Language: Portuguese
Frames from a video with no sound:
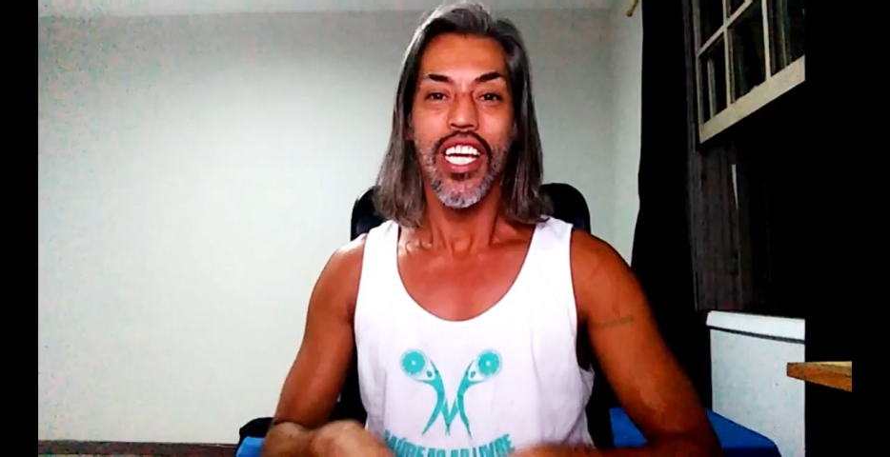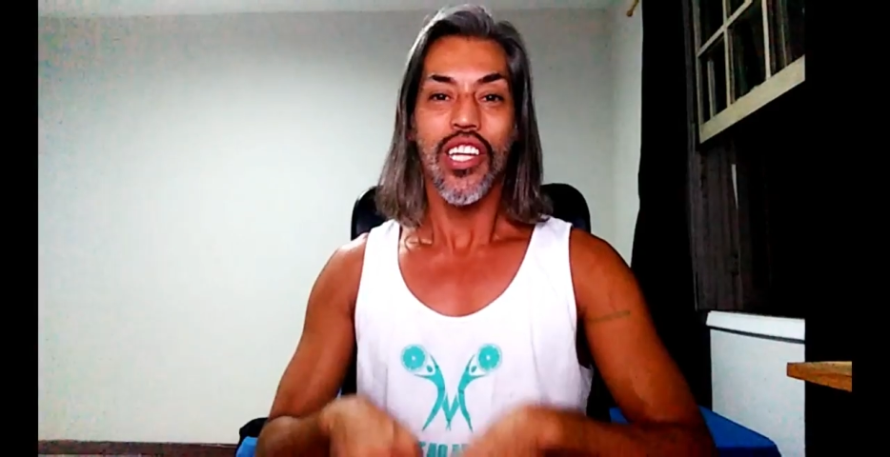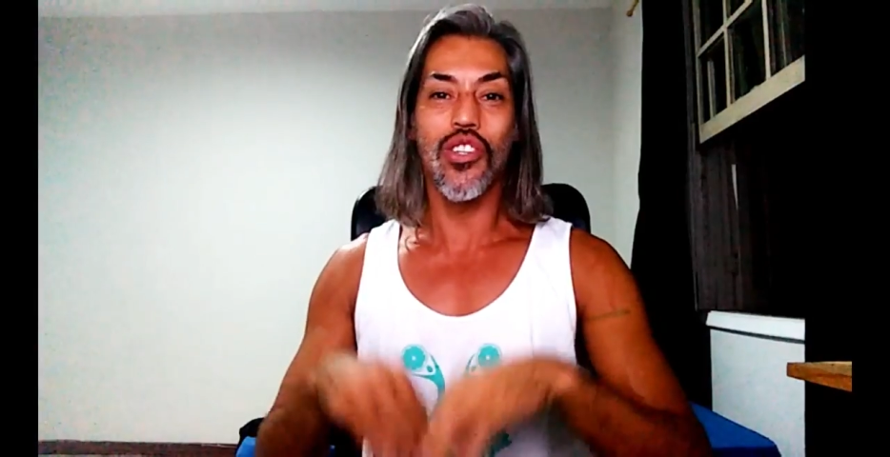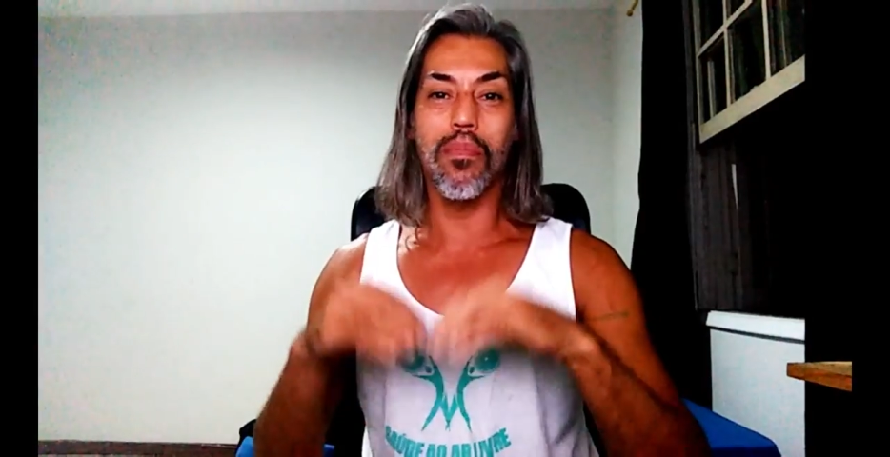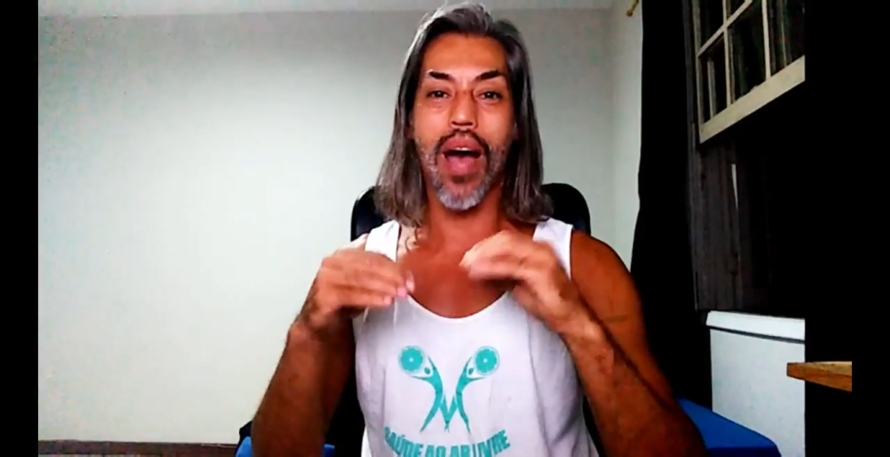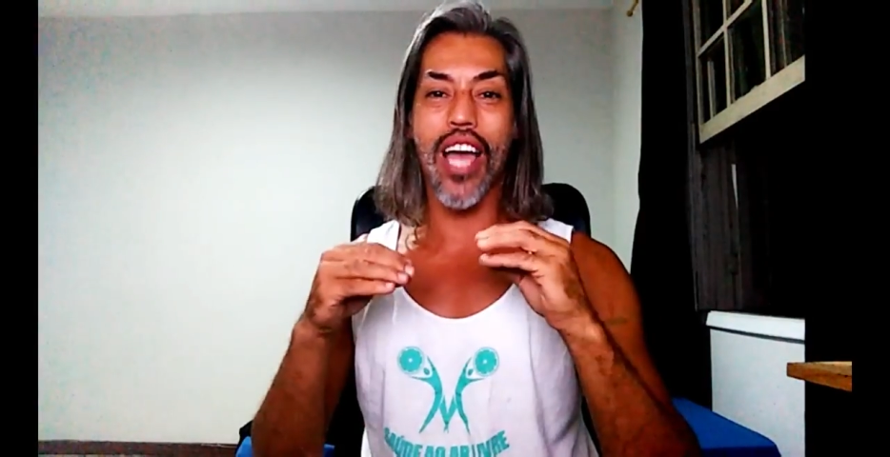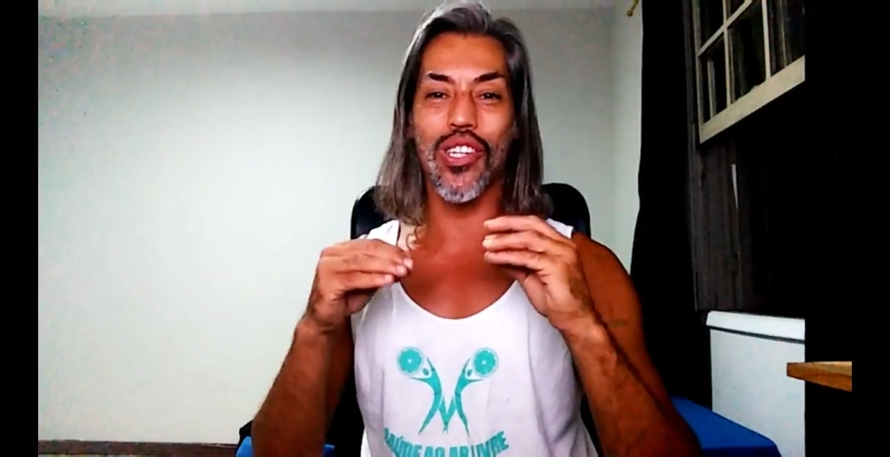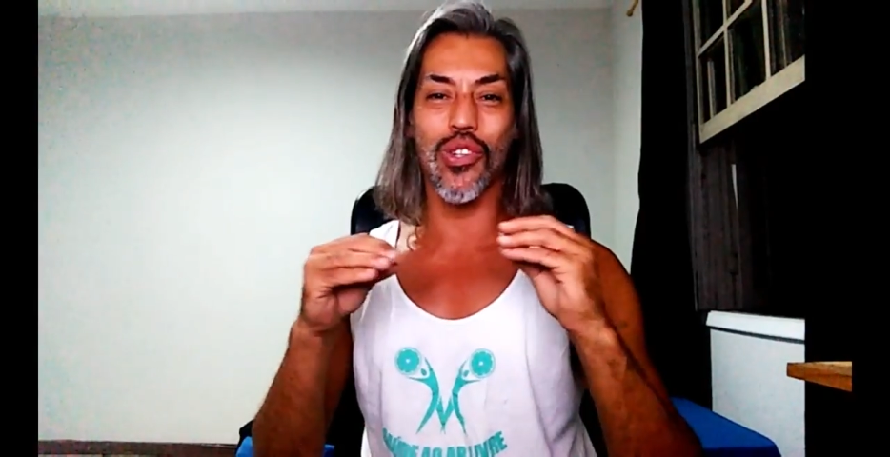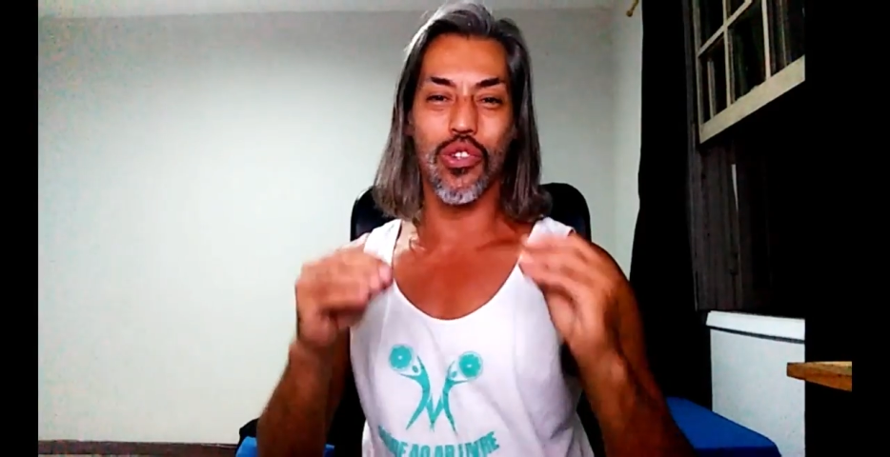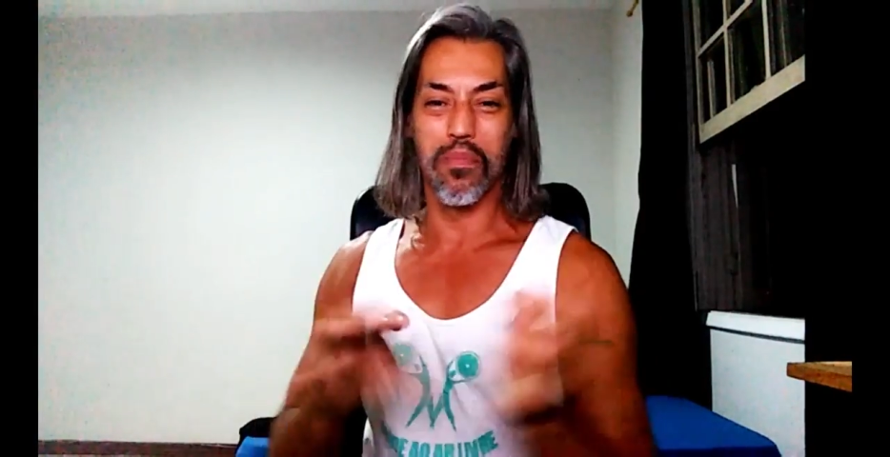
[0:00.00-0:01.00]

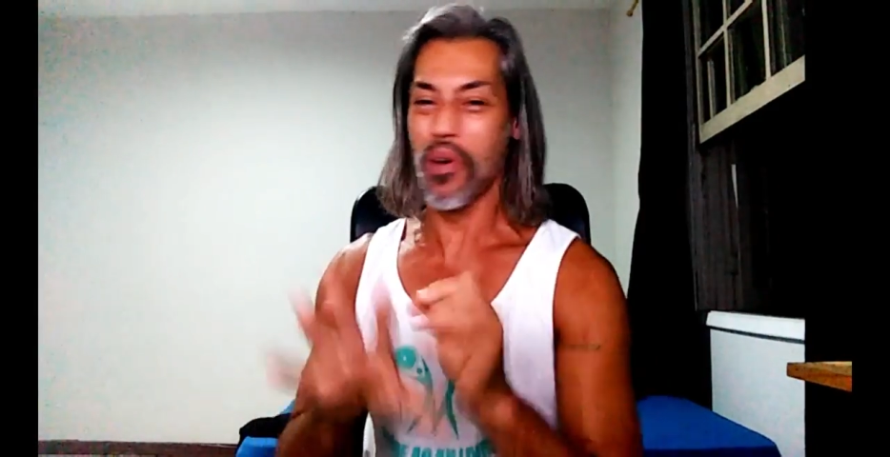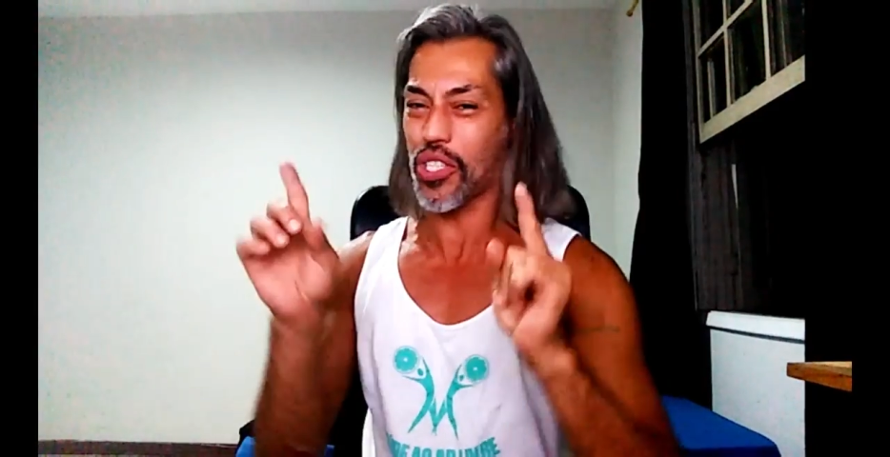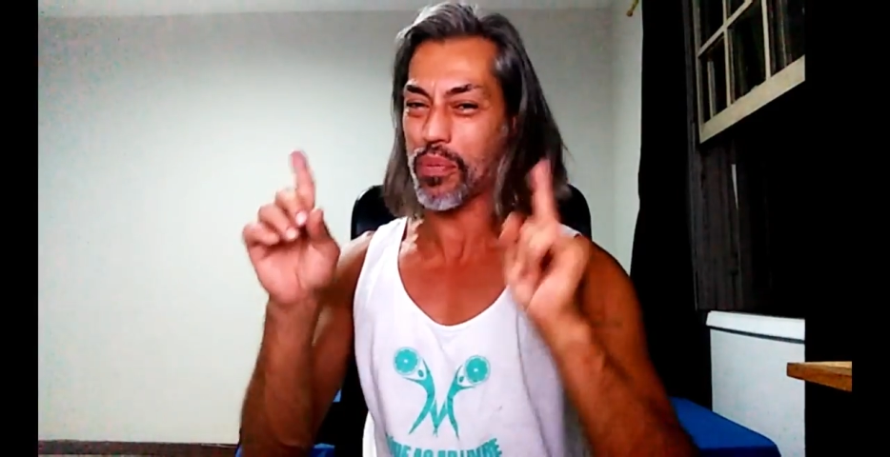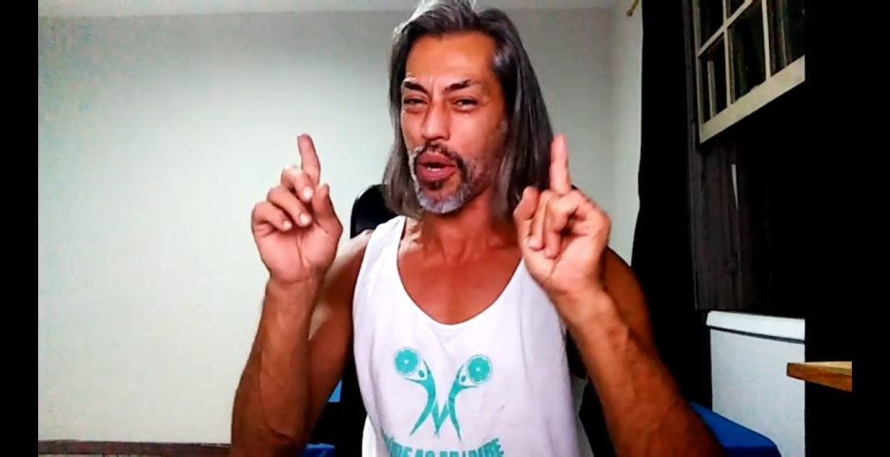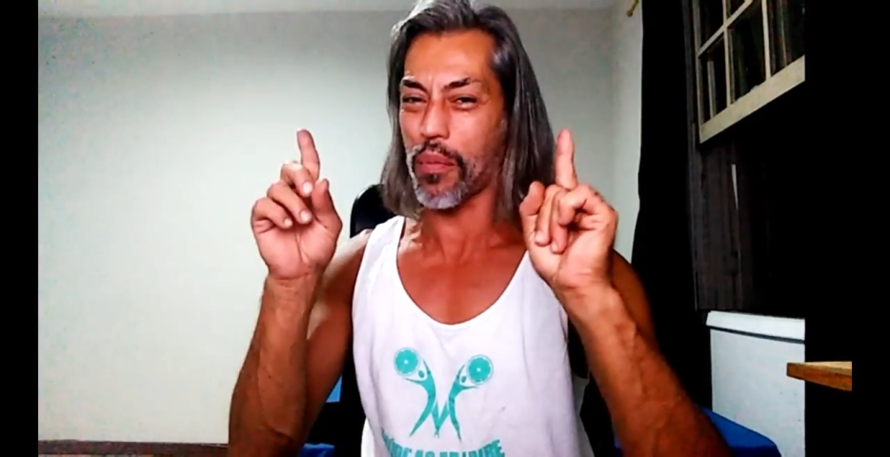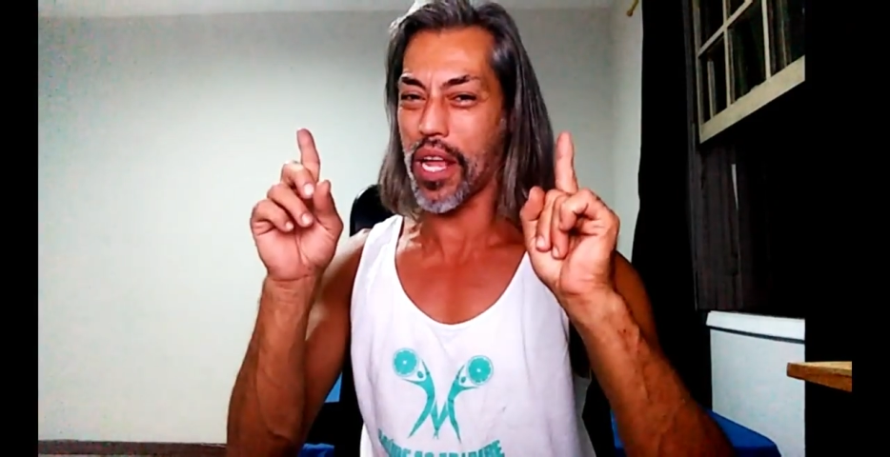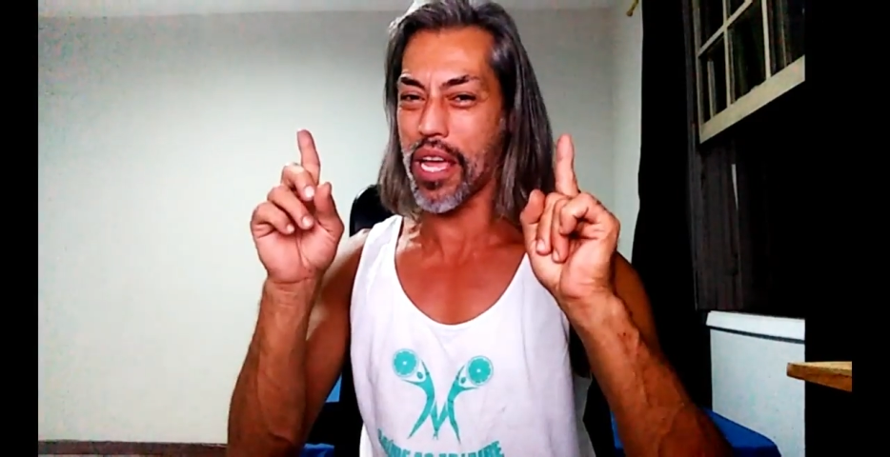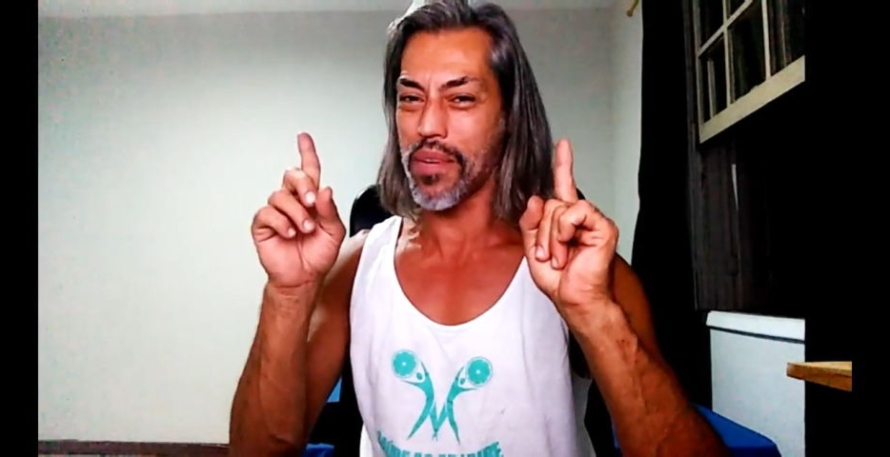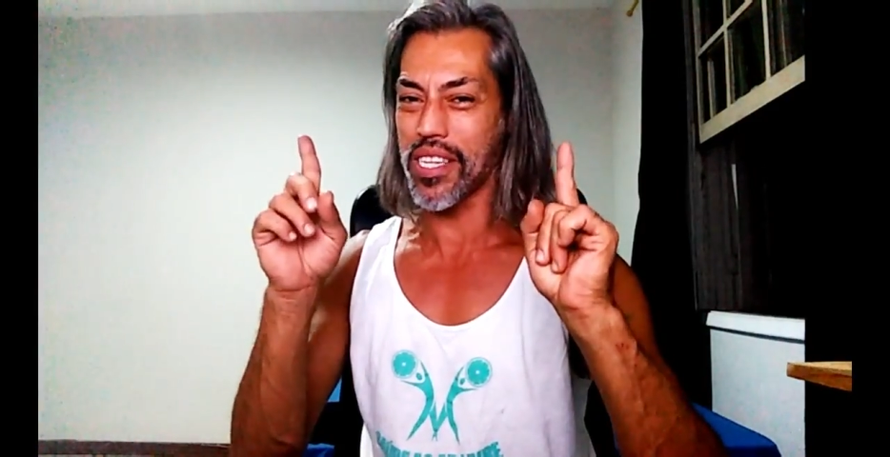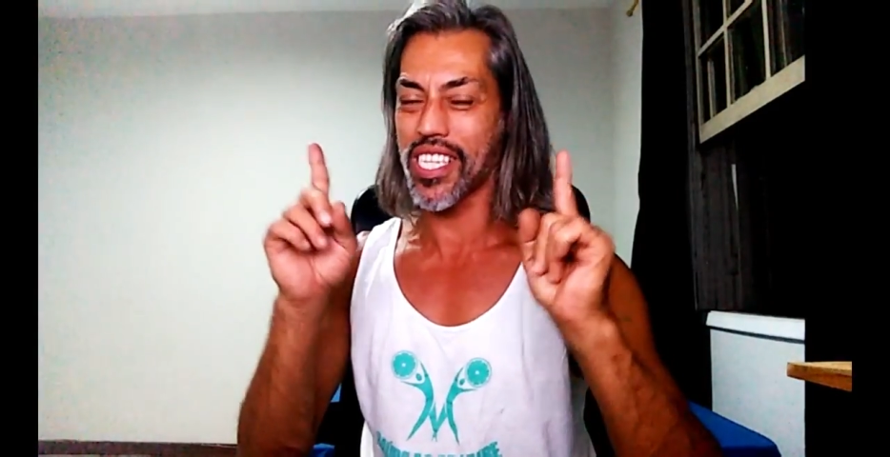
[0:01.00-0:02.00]
debaixo de muitos
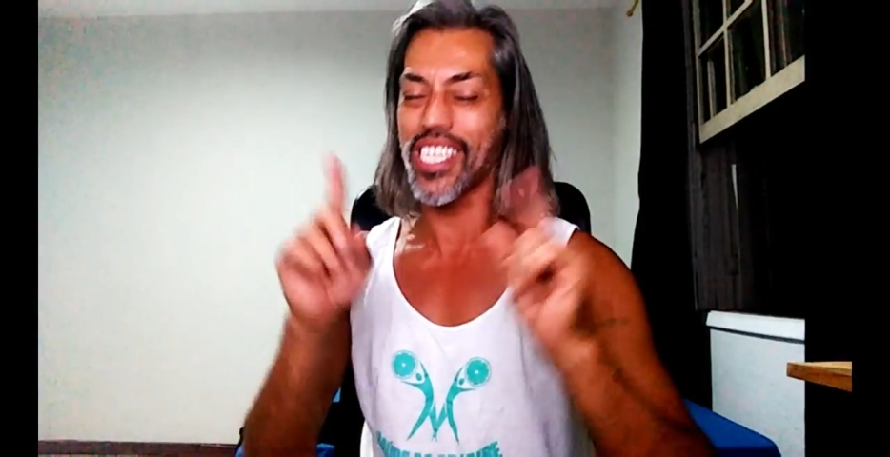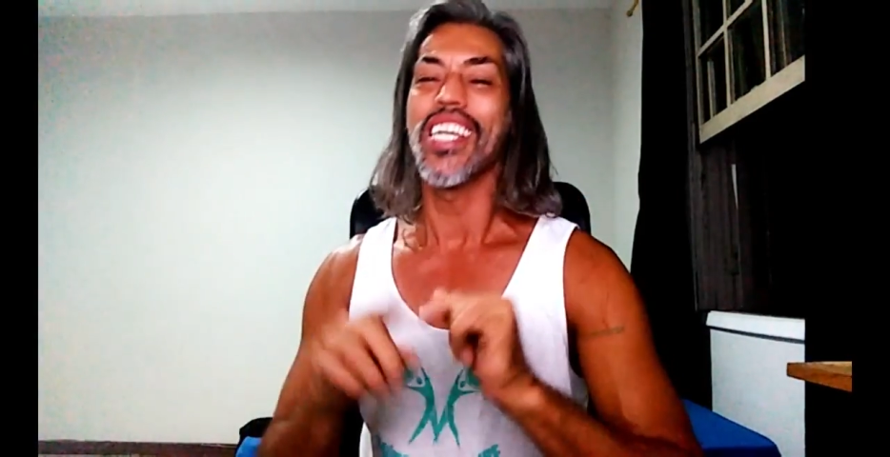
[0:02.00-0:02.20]
problemas,